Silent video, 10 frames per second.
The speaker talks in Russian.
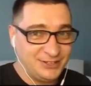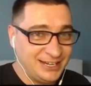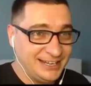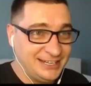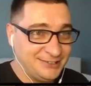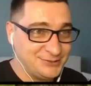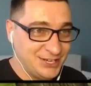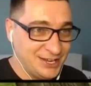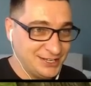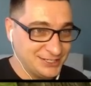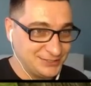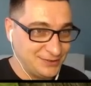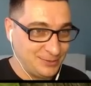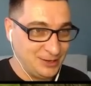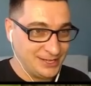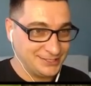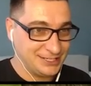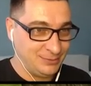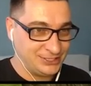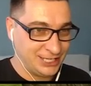дорогие друзья! С вами Димас,
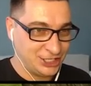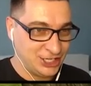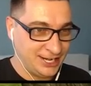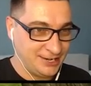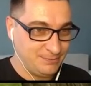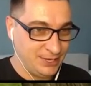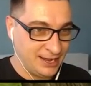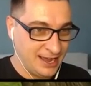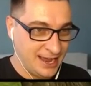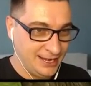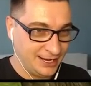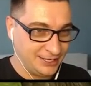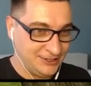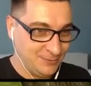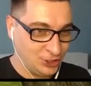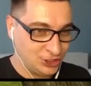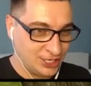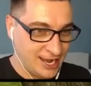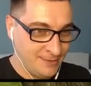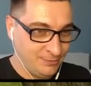Мистер Черри, Пика, Олег, Тимончик,
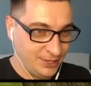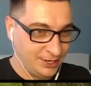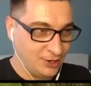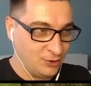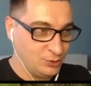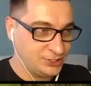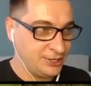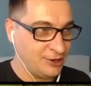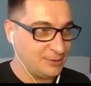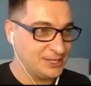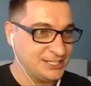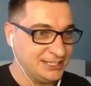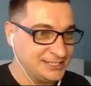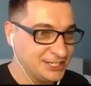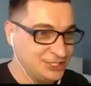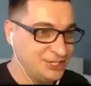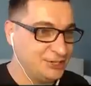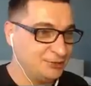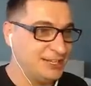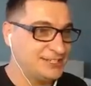Ампер, Гусь, Санек. Пацаны, скажите
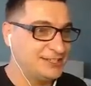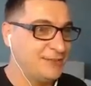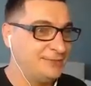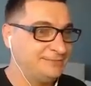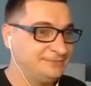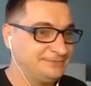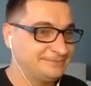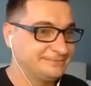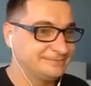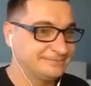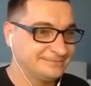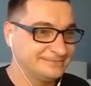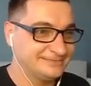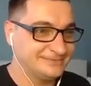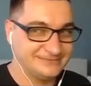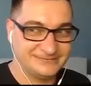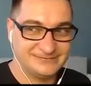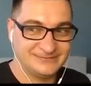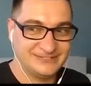крутые слова. Здоровченко. Здорово. Здорово.